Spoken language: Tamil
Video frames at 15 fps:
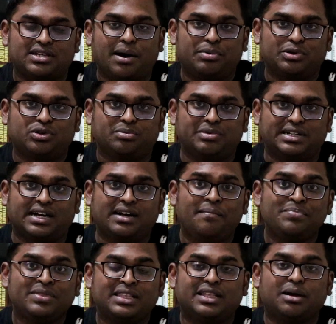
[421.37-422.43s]
சாப்பிட்ணும் அப்படின்னா
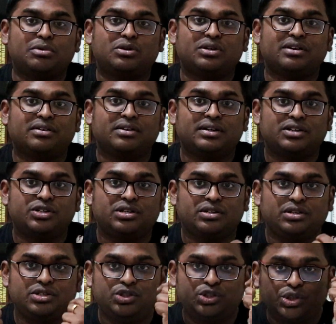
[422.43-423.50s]
நம்மளோட
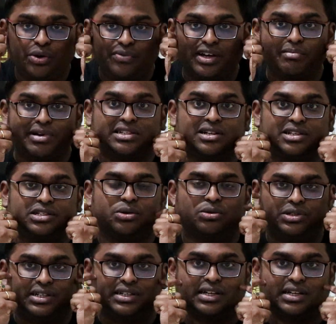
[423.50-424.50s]
ஷூவிங் மசில்ஸ்னு ஒன்று